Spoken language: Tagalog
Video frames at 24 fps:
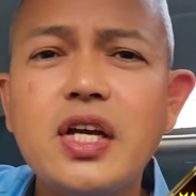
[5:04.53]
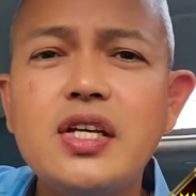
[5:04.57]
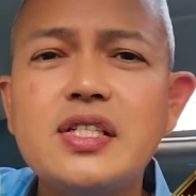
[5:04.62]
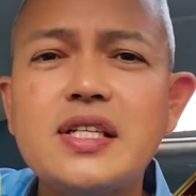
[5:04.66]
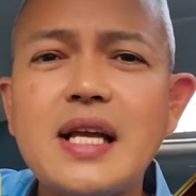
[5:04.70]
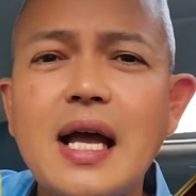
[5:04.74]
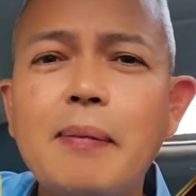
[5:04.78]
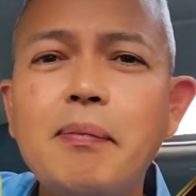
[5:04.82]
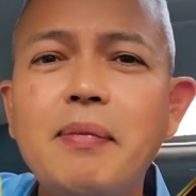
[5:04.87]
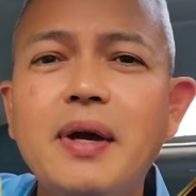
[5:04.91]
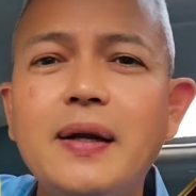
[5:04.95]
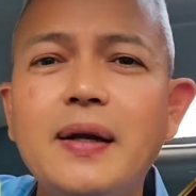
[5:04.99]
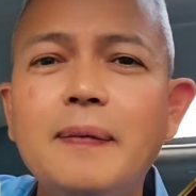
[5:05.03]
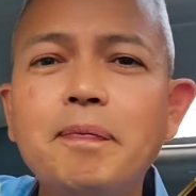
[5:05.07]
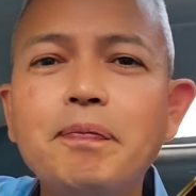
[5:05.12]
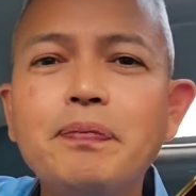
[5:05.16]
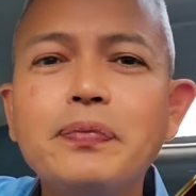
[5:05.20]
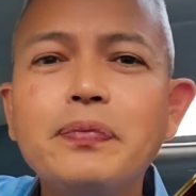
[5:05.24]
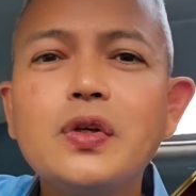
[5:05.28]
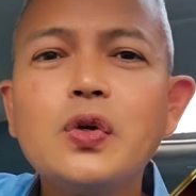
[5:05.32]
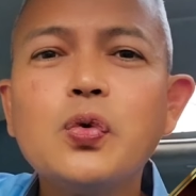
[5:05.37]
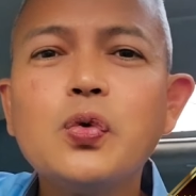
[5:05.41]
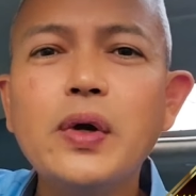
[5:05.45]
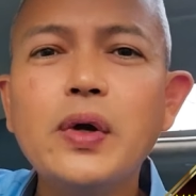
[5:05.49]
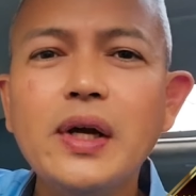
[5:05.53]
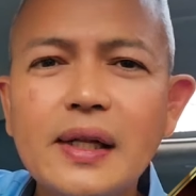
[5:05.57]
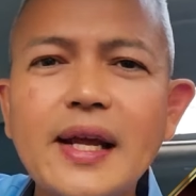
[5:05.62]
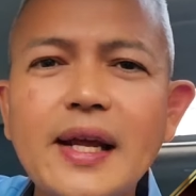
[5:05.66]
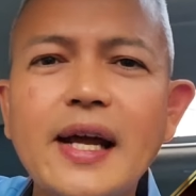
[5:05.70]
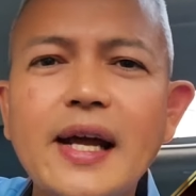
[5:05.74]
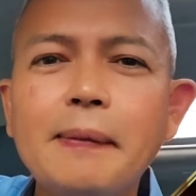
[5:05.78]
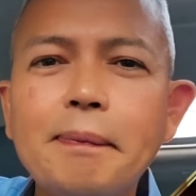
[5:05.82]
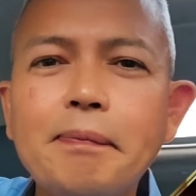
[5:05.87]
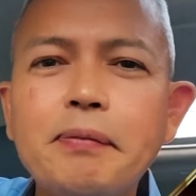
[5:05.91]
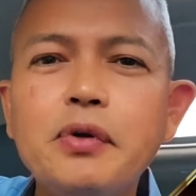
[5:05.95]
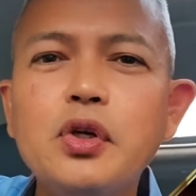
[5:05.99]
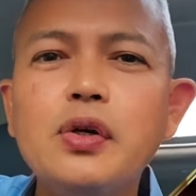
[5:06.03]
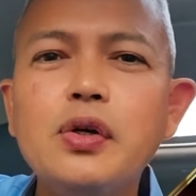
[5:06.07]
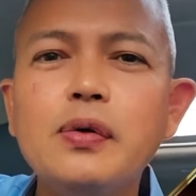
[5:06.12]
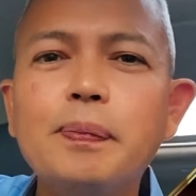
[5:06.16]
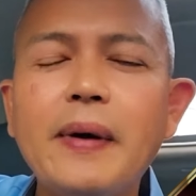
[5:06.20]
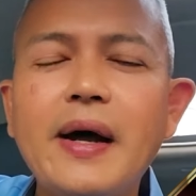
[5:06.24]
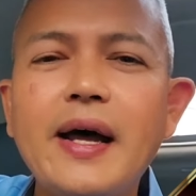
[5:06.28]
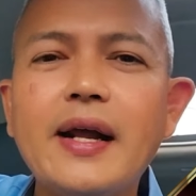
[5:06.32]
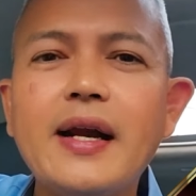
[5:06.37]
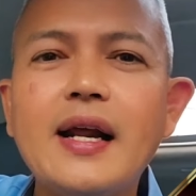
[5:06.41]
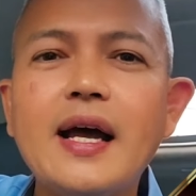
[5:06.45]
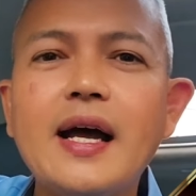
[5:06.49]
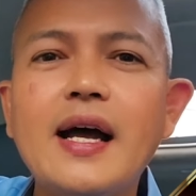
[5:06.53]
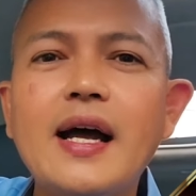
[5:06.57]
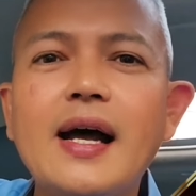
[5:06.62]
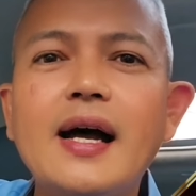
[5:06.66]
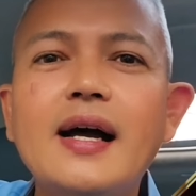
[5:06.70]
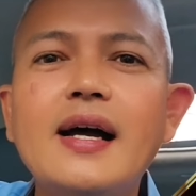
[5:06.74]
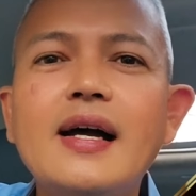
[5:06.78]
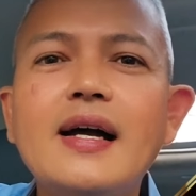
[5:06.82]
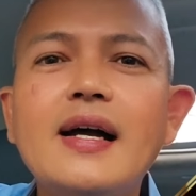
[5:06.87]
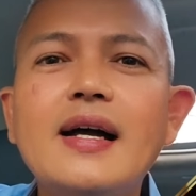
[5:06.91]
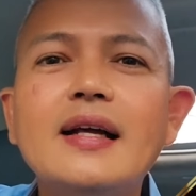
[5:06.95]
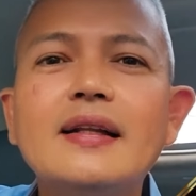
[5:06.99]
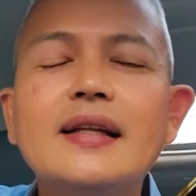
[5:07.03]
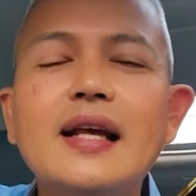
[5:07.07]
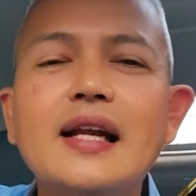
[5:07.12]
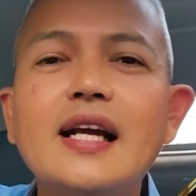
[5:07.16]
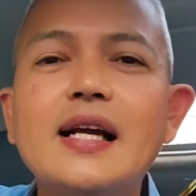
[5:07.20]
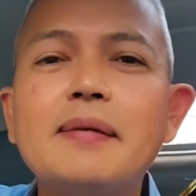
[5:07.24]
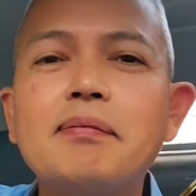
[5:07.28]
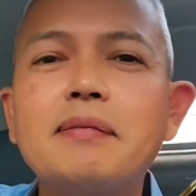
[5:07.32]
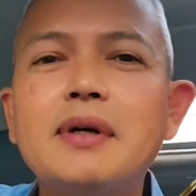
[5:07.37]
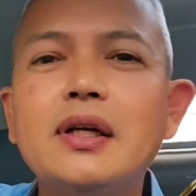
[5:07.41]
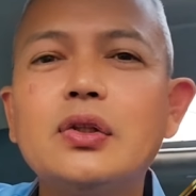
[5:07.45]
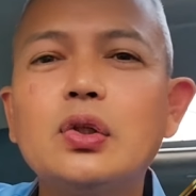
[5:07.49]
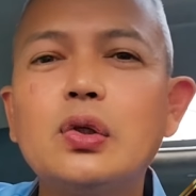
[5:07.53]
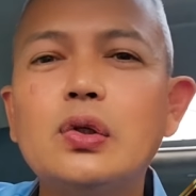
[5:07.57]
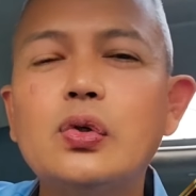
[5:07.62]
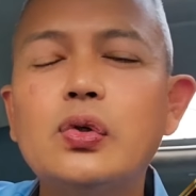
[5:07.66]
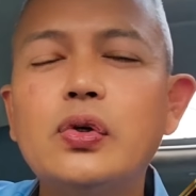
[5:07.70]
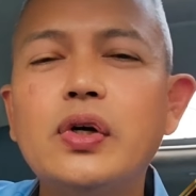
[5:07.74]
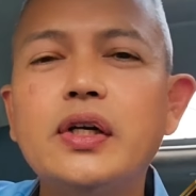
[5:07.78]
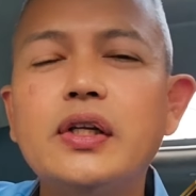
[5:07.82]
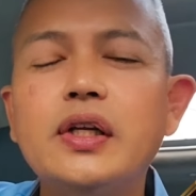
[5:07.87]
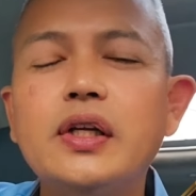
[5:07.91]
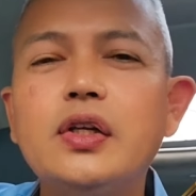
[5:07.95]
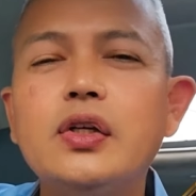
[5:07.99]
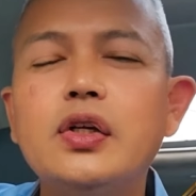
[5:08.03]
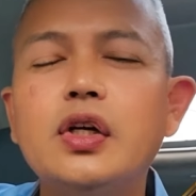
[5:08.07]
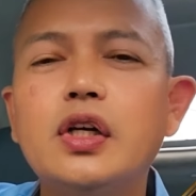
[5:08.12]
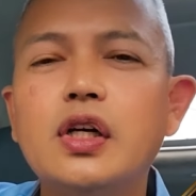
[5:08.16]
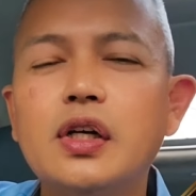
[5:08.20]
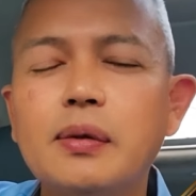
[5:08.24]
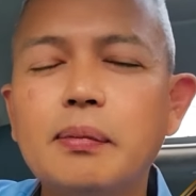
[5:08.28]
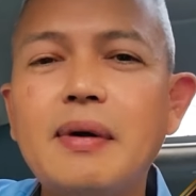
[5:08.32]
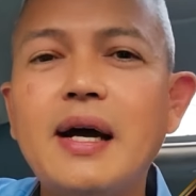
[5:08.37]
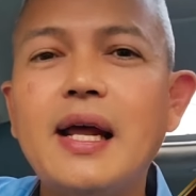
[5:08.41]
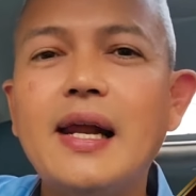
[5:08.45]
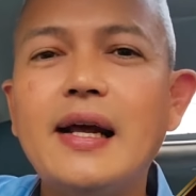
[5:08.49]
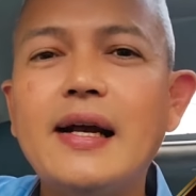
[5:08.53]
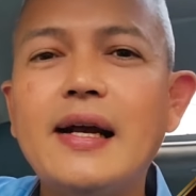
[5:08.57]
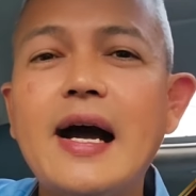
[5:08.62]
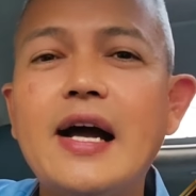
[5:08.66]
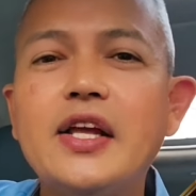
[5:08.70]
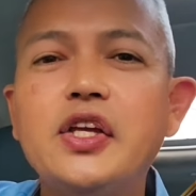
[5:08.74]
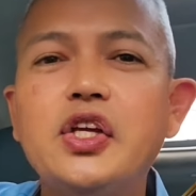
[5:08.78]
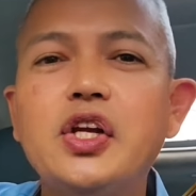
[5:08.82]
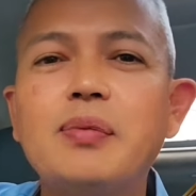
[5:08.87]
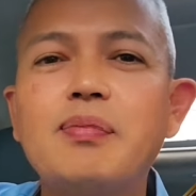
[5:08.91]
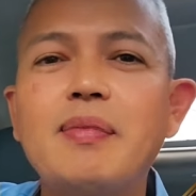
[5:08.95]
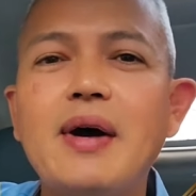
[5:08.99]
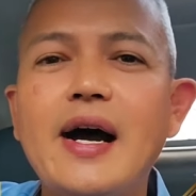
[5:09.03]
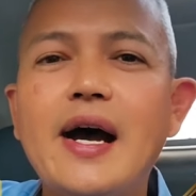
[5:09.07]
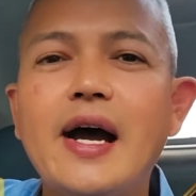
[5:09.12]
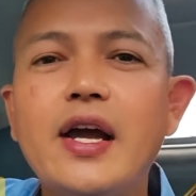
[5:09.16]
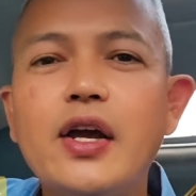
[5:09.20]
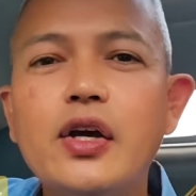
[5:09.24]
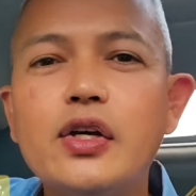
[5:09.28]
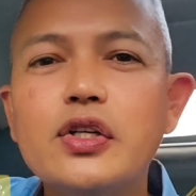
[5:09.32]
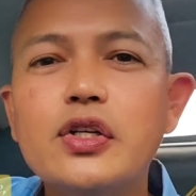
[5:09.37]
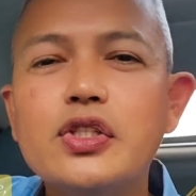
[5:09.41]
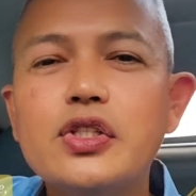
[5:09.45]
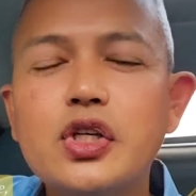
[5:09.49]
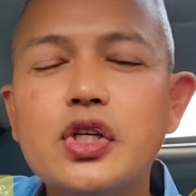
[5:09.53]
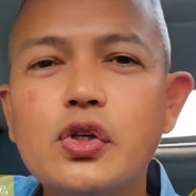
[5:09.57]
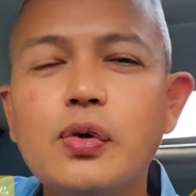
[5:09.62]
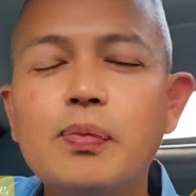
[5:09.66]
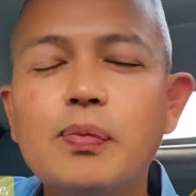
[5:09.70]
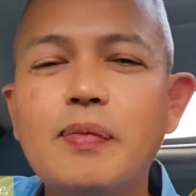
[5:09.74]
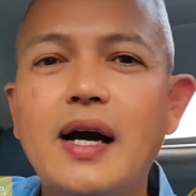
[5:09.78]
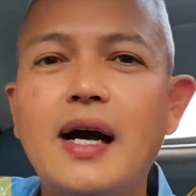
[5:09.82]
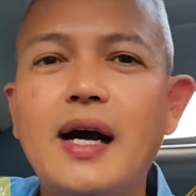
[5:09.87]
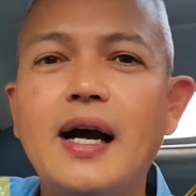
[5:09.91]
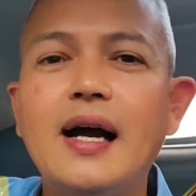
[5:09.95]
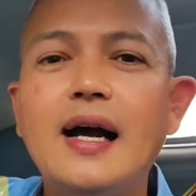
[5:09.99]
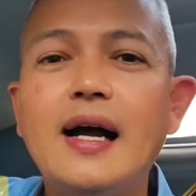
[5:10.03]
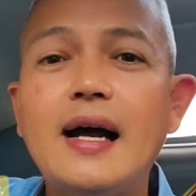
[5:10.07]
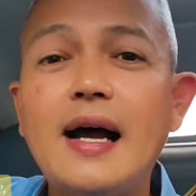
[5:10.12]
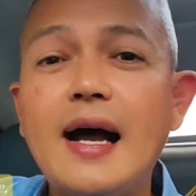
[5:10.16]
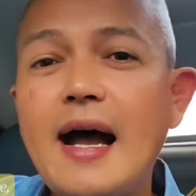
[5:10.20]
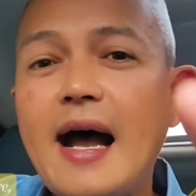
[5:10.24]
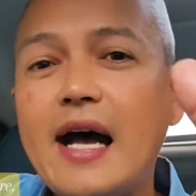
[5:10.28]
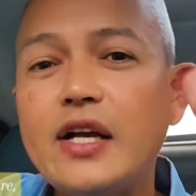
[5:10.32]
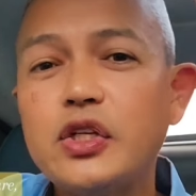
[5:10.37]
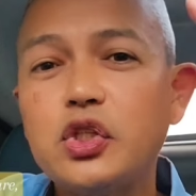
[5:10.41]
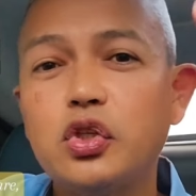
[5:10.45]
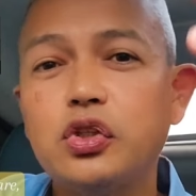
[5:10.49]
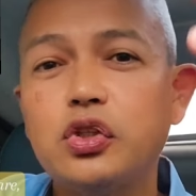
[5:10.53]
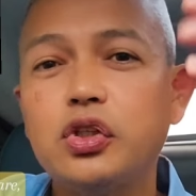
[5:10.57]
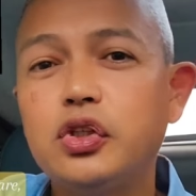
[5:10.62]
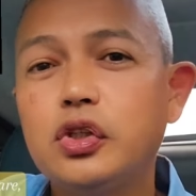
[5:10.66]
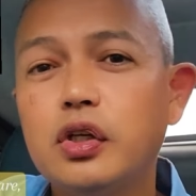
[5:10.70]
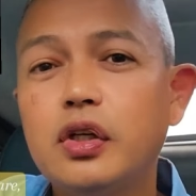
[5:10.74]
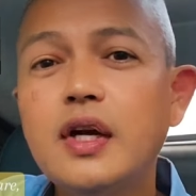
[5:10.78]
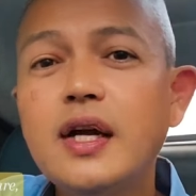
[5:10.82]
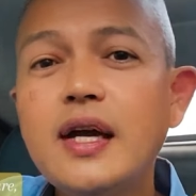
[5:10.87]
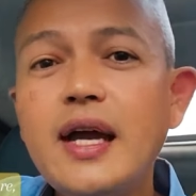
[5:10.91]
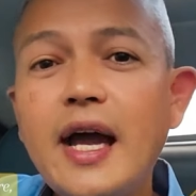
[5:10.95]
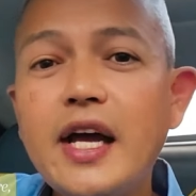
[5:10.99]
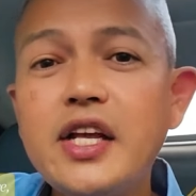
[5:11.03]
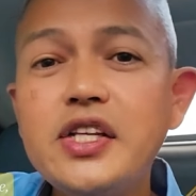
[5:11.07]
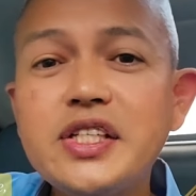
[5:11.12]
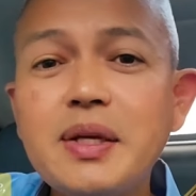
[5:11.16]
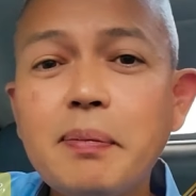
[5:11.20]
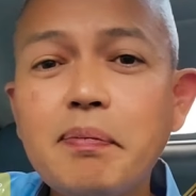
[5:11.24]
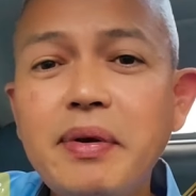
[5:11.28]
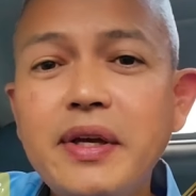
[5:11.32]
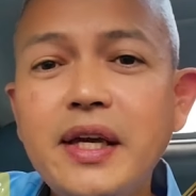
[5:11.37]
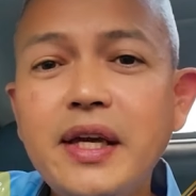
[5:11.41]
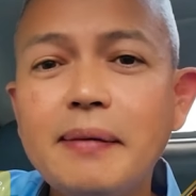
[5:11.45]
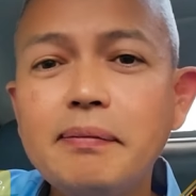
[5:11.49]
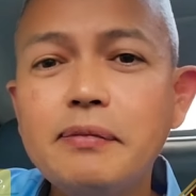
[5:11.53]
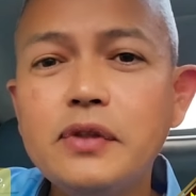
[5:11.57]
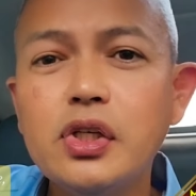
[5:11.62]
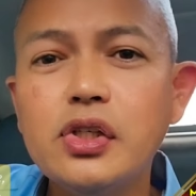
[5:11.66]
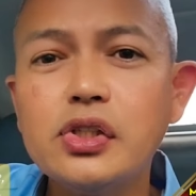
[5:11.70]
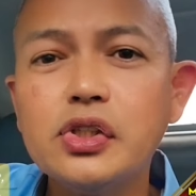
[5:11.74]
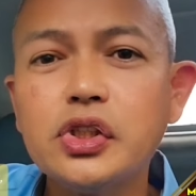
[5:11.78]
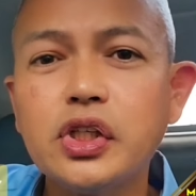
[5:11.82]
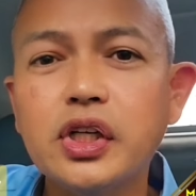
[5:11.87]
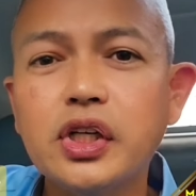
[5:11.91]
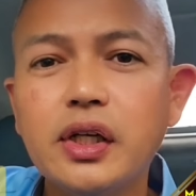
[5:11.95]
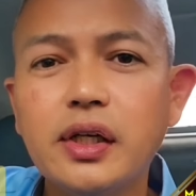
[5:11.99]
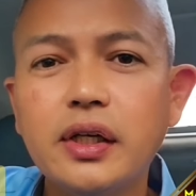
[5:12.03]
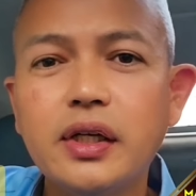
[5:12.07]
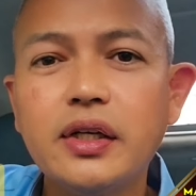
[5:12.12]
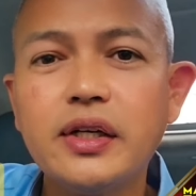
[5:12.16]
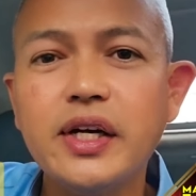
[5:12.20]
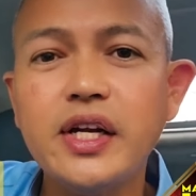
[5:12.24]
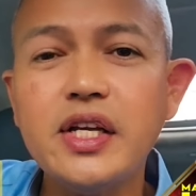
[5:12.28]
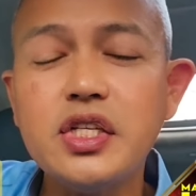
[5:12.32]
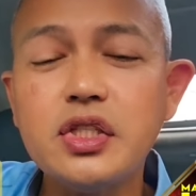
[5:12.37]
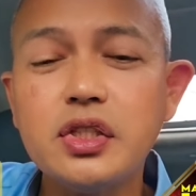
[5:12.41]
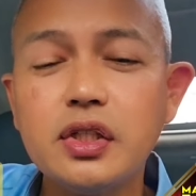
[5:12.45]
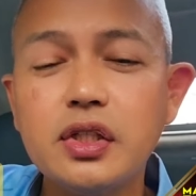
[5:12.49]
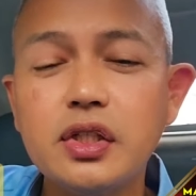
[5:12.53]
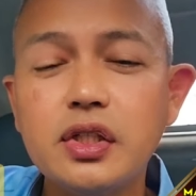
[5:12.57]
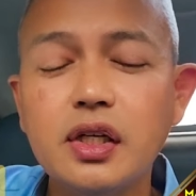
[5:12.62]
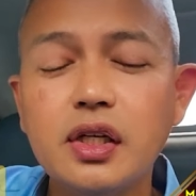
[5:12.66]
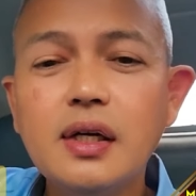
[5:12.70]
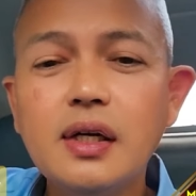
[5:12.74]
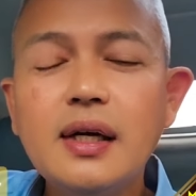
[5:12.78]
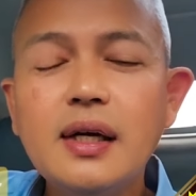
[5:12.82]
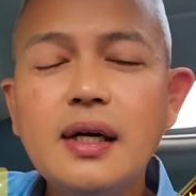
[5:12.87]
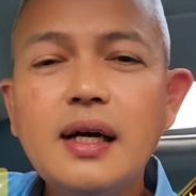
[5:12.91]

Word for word: kayo sa amin. We'll help you para talagang matulungan ninyo or maalagaan niyo na maayos yung mga aso niyo. And sa BM niyo, Sir Chris, no?